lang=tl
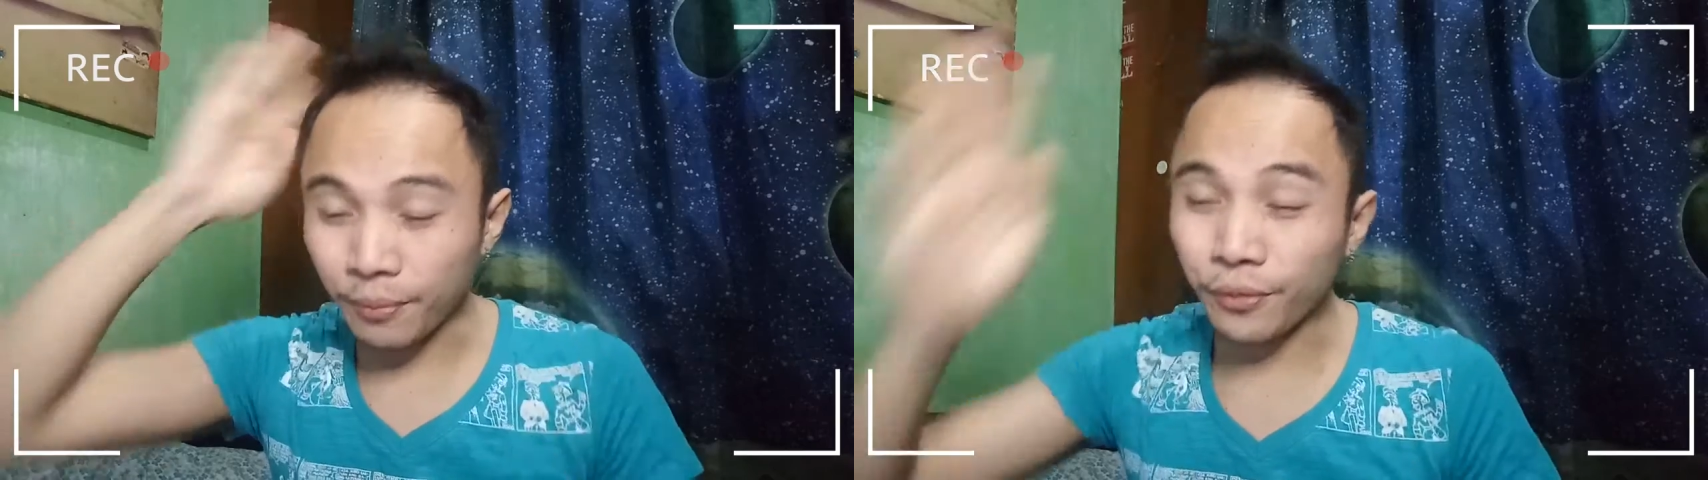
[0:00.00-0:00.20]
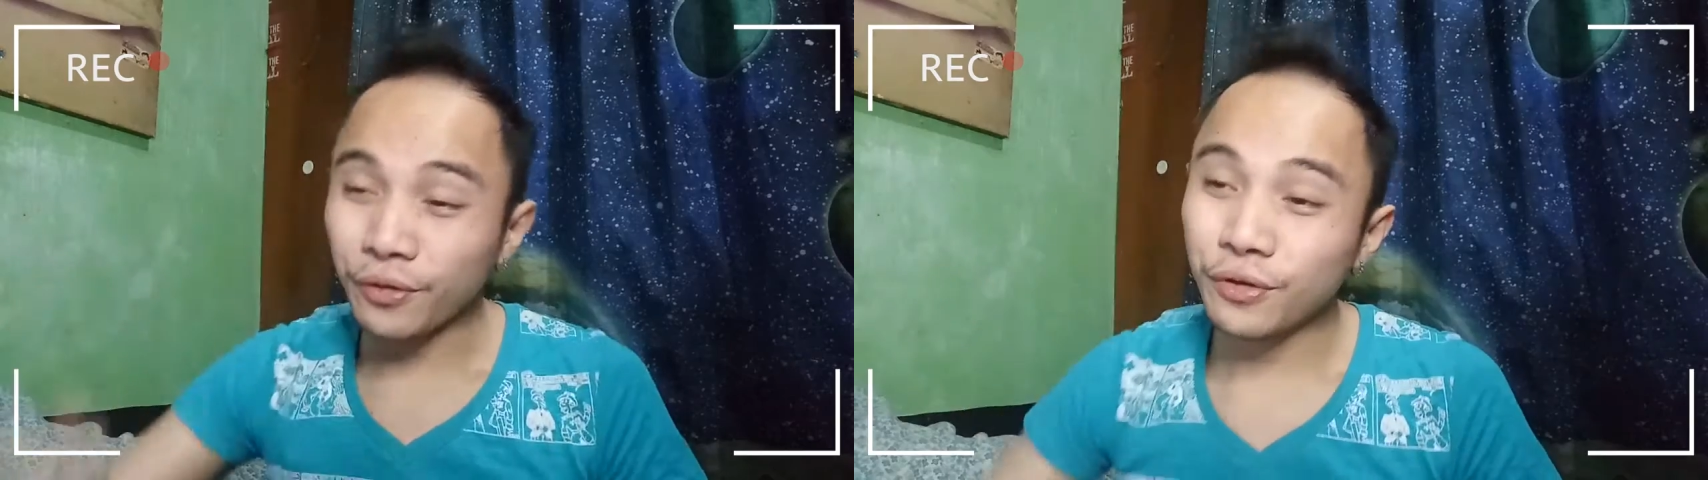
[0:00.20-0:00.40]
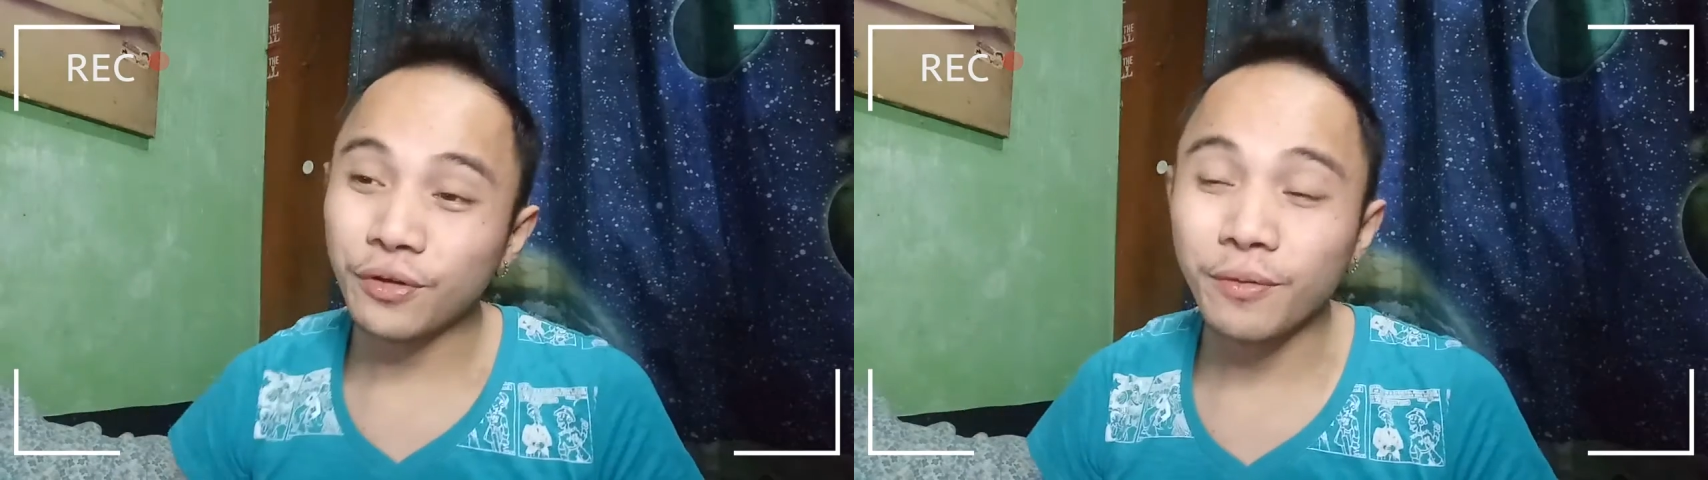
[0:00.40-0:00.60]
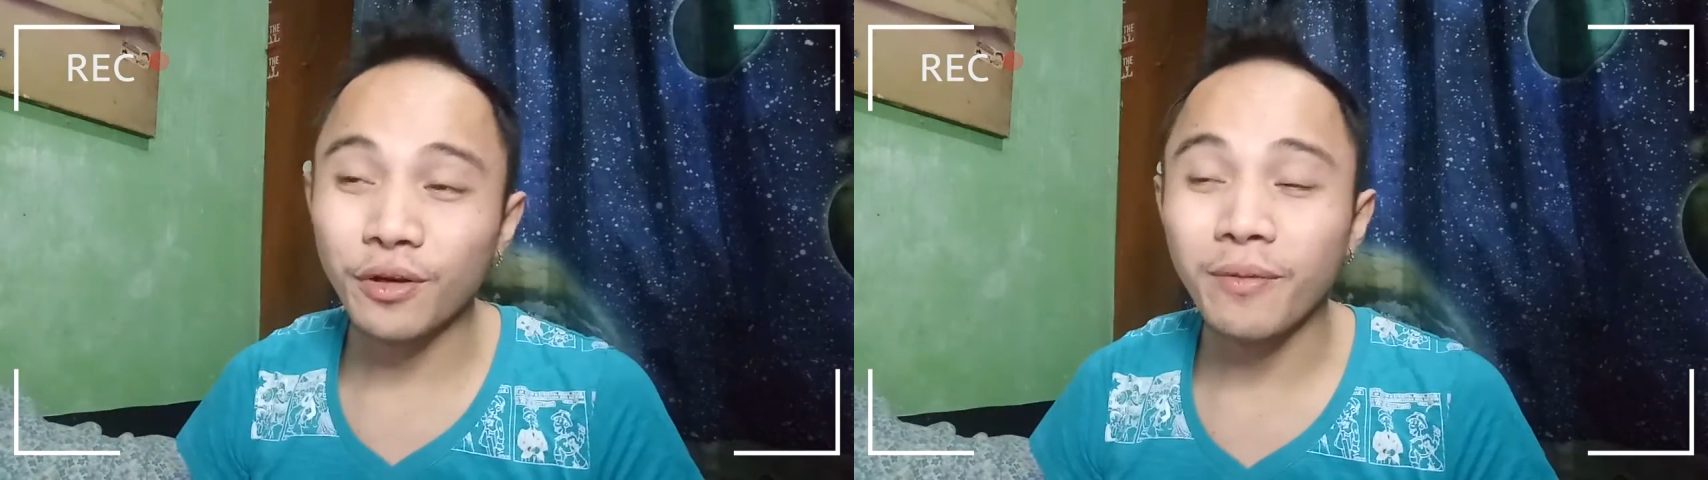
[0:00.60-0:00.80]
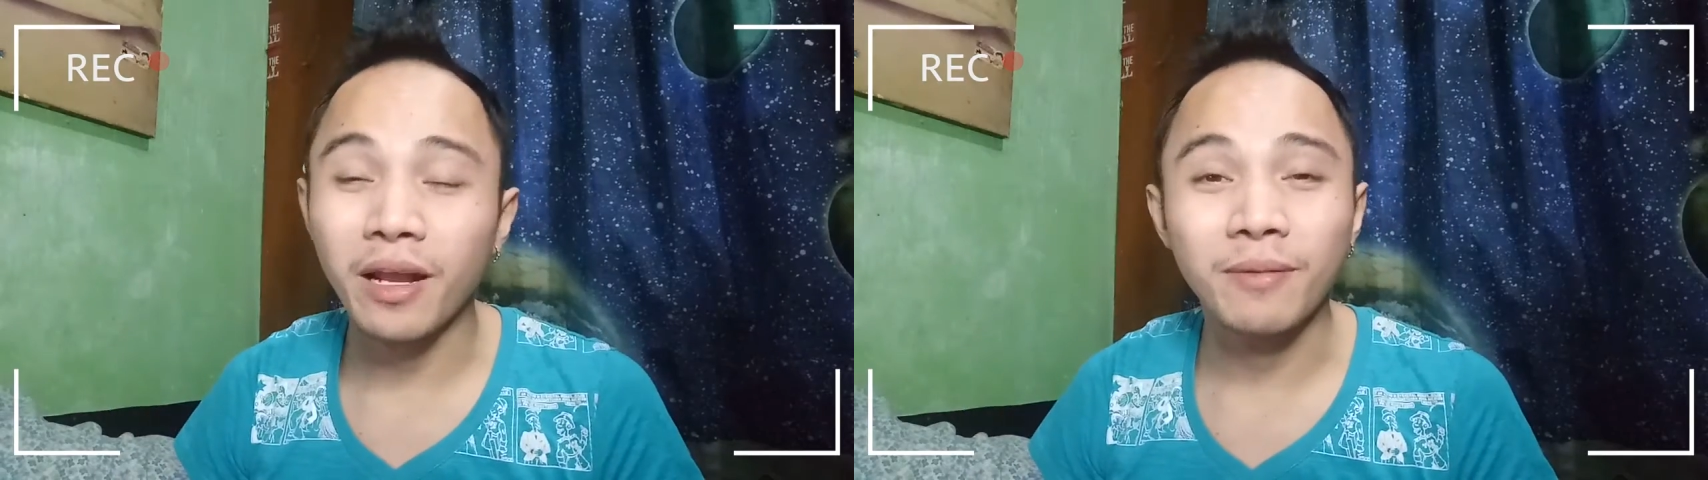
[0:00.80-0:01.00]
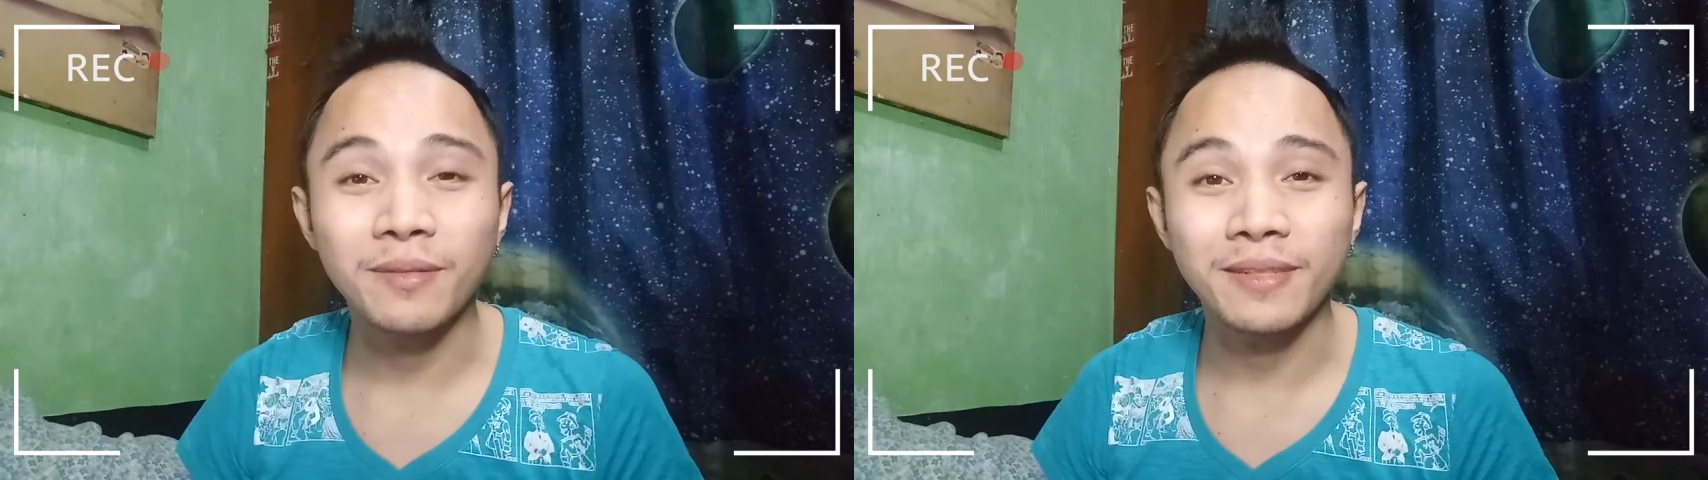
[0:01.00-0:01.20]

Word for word: Puro yun yung lumalabas,